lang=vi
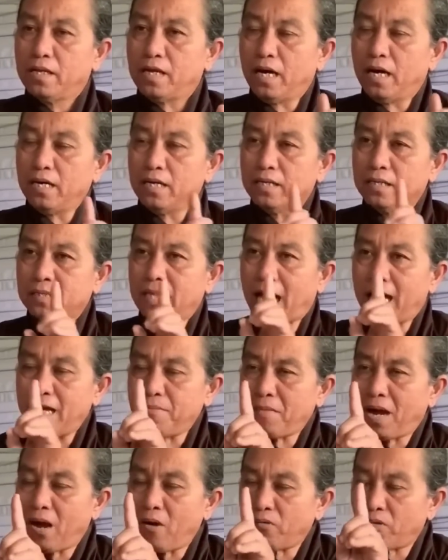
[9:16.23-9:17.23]
chừng
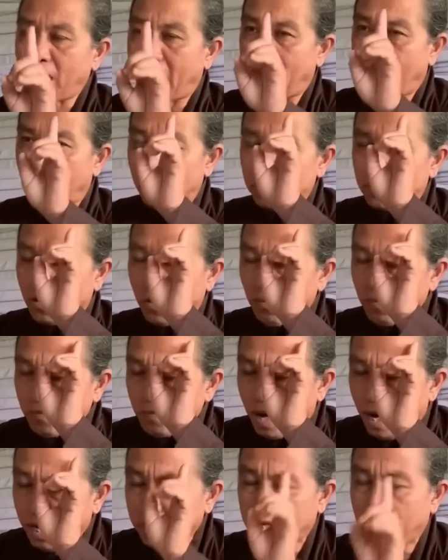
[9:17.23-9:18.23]
thấy máu đào chúng
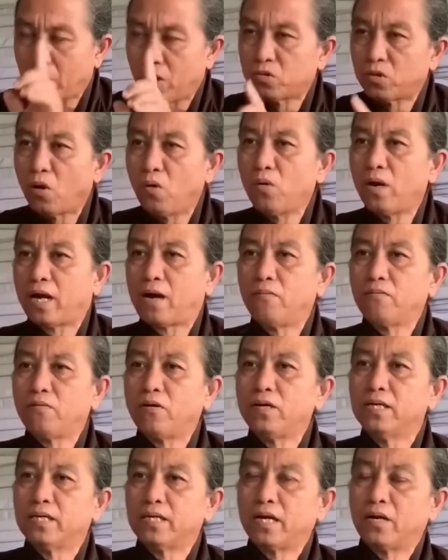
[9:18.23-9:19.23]
mới chịu tu là không
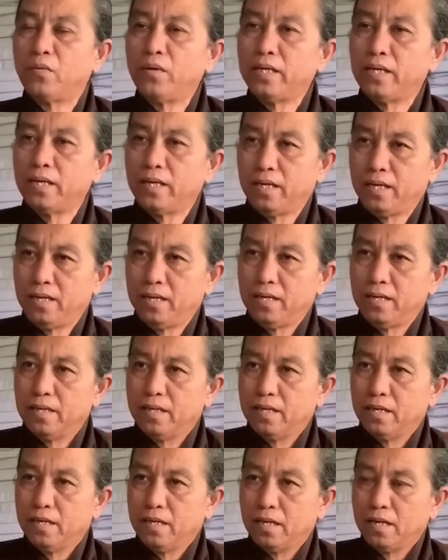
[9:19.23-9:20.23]
có được nghe quý vị
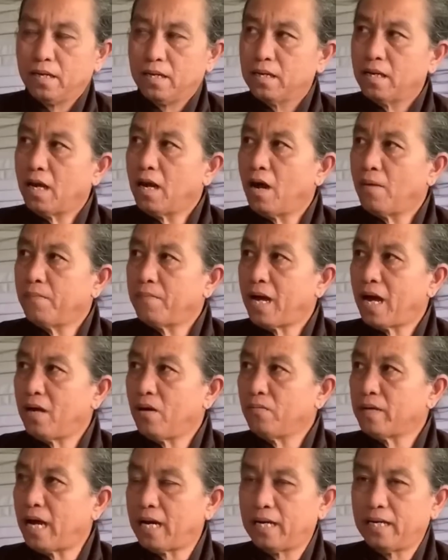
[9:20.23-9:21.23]
nên hôm nay
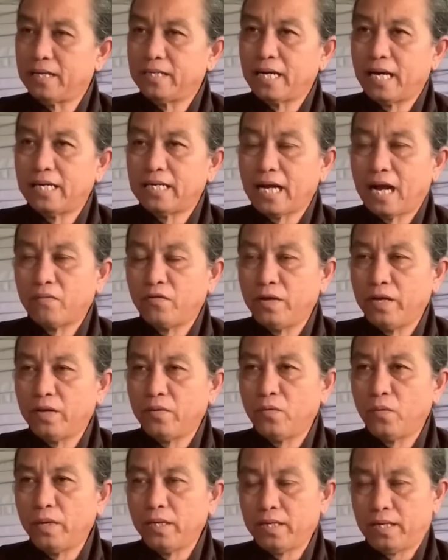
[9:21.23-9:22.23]
ông đàn lên đây ráng
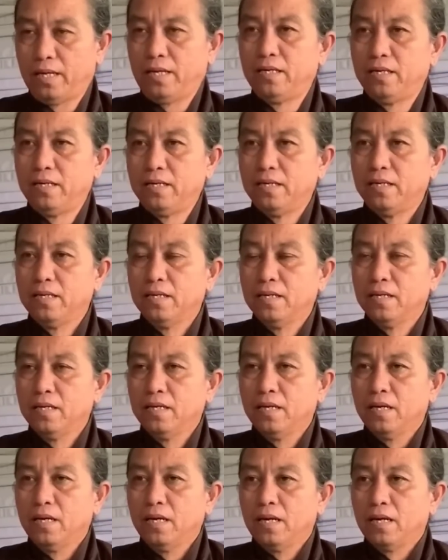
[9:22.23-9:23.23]
khuyên quý vị
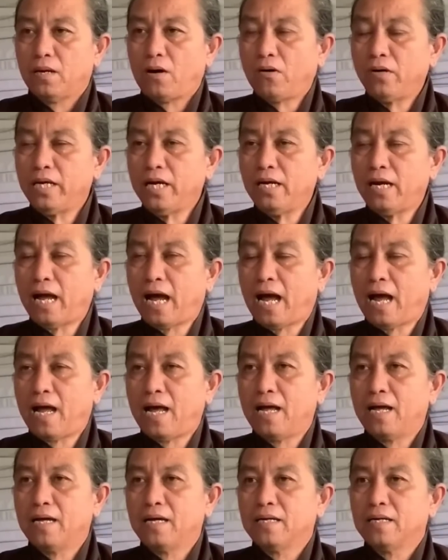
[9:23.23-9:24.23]
coi như
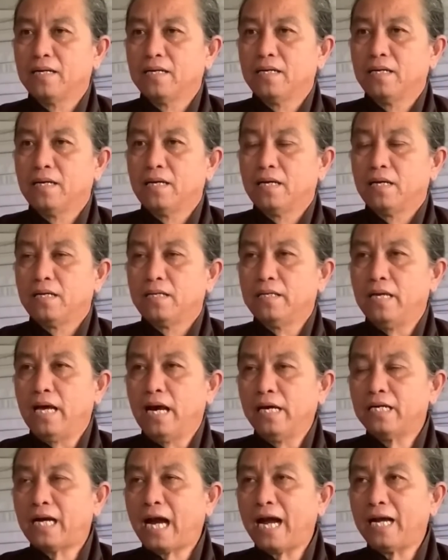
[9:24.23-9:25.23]
là
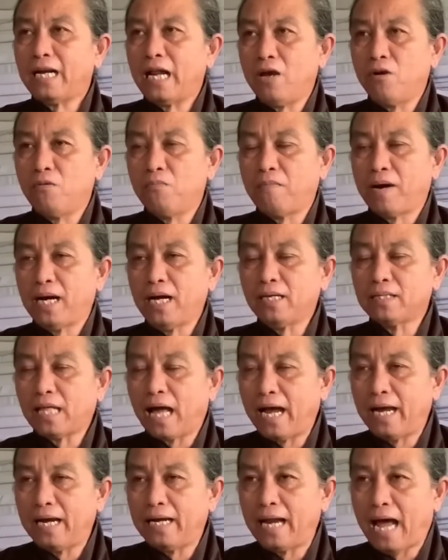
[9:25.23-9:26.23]
những cái điều mà đức
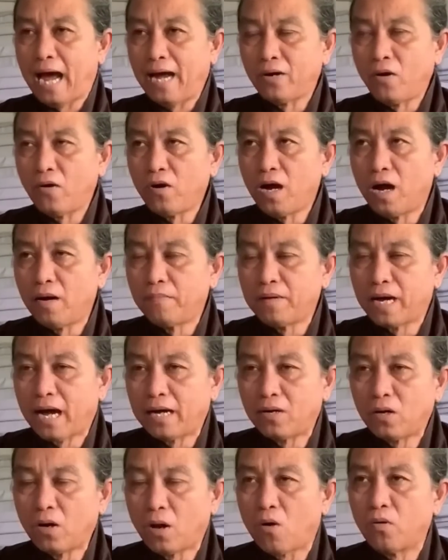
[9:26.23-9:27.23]
thầy đã nói hôm nay
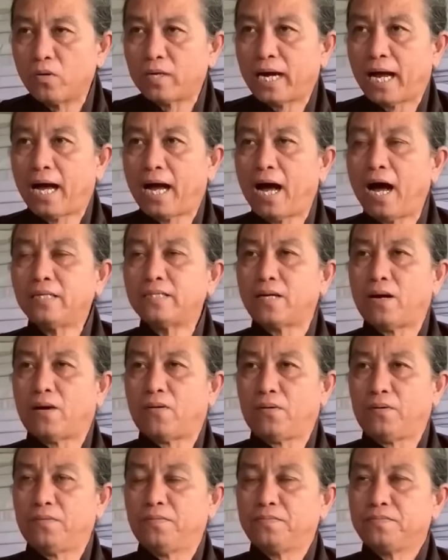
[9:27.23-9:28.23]
nó lộ ra hết
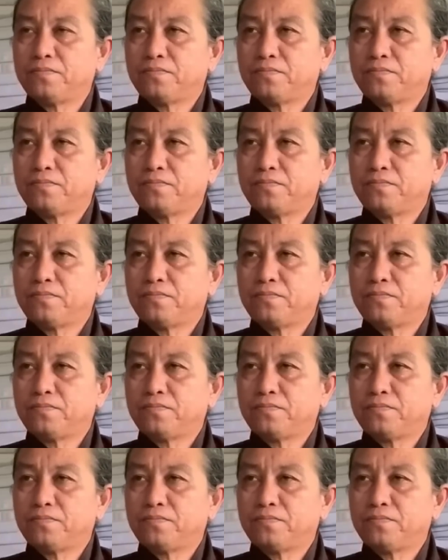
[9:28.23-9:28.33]
rồi